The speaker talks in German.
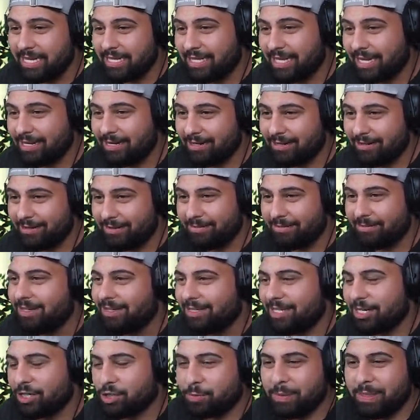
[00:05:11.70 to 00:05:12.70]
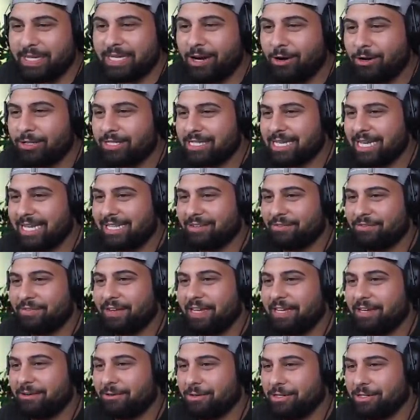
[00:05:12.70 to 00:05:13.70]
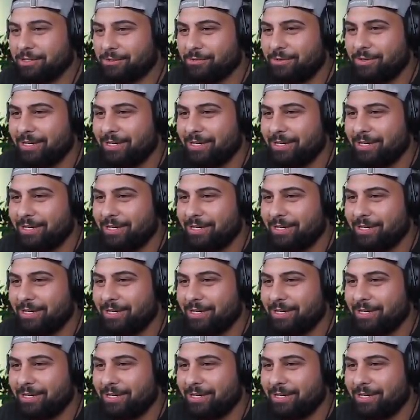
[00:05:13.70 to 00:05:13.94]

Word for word: dann, dann spiele ich auch das andere Fake oder so.